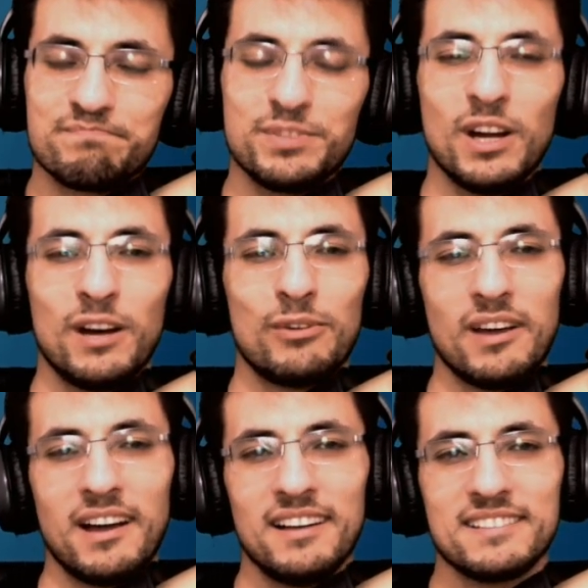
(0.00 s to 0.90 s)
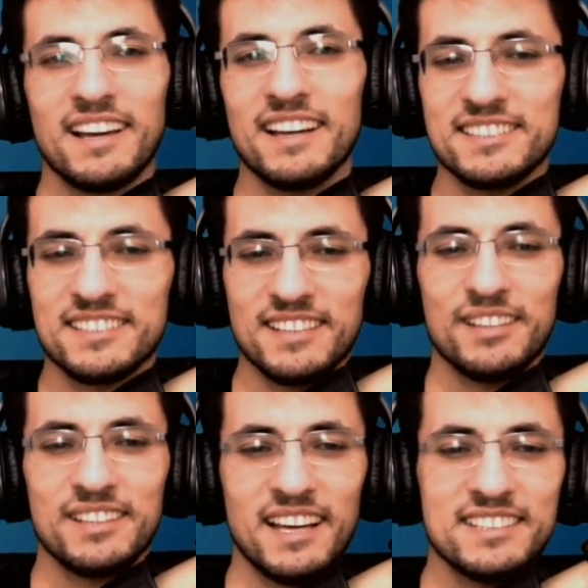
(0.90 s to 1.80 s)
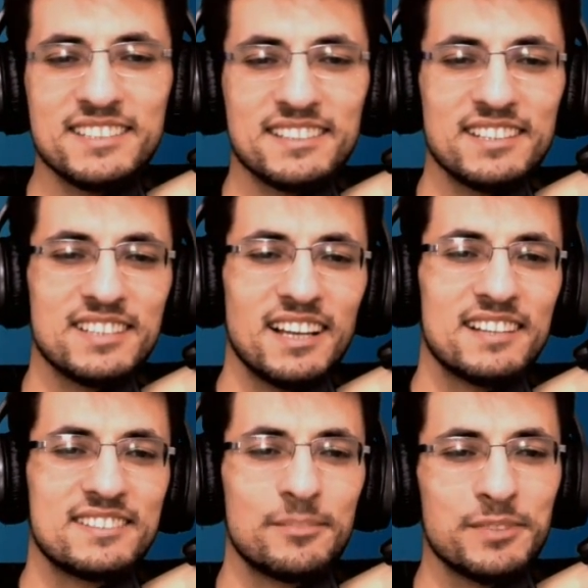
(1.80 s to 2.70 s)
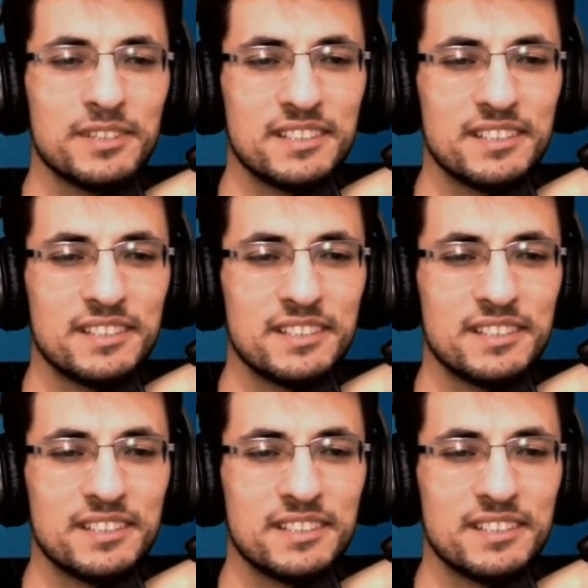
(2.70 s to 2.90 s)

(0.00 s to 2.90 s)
Bravo ya. Gerçekten gerçekten Celal tebrik